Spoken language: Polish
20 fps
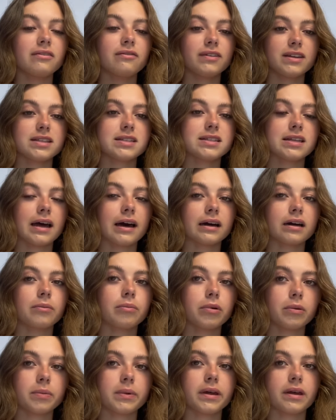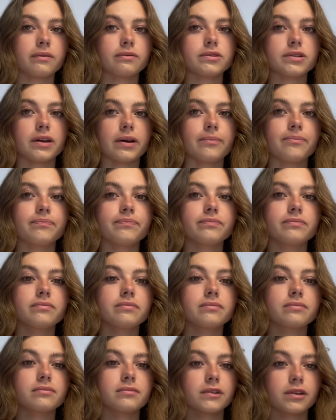Więc tak, po pierwsze,
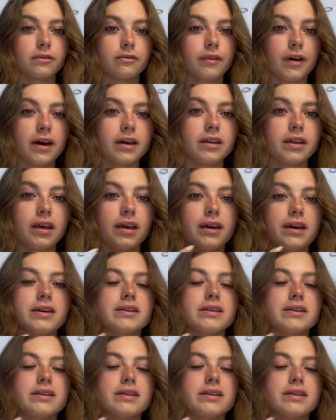fajnie